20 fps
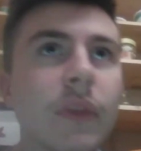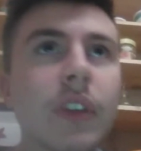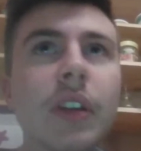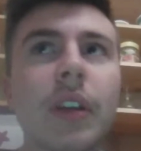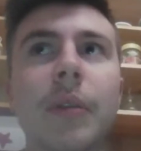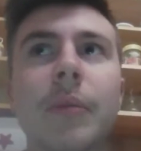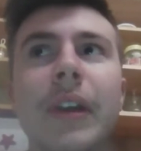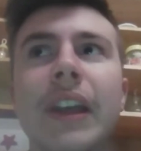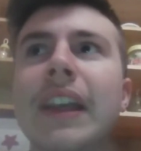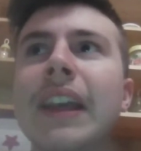
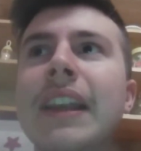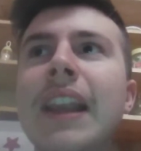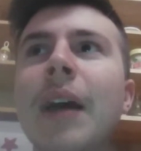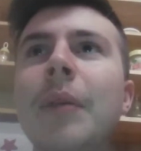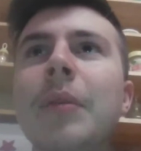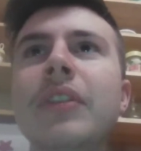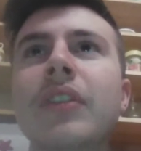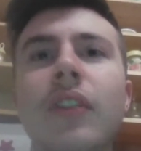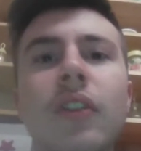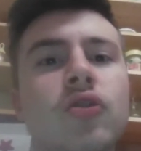Perché il Napoli
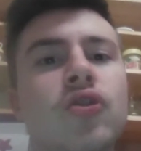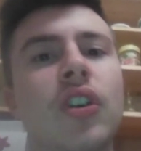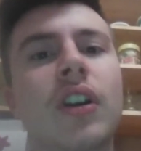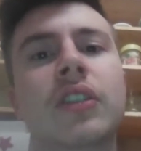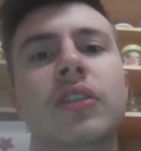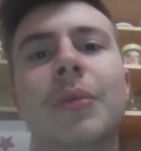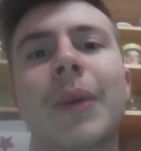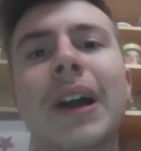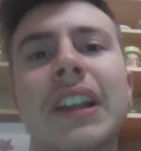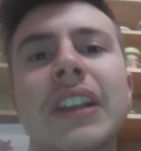sta giocando
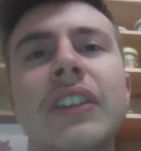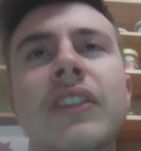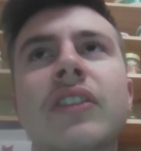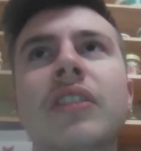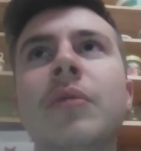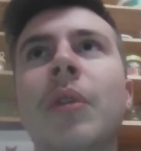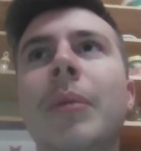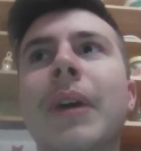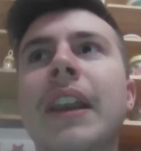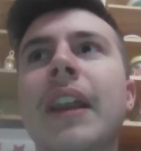malissimo,
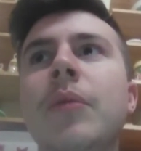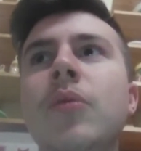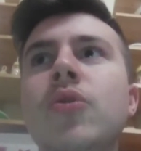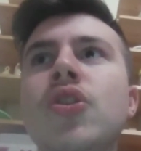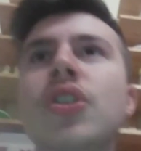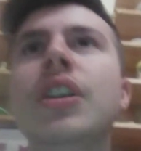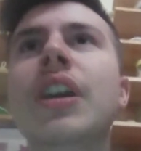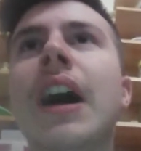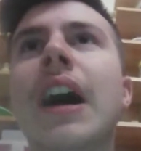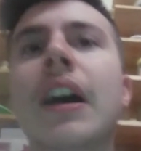parliamoci
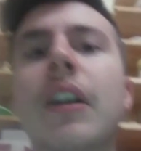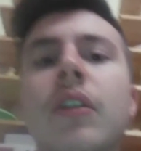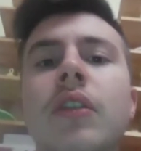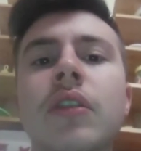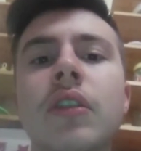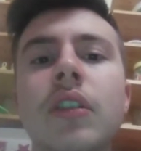chiaro.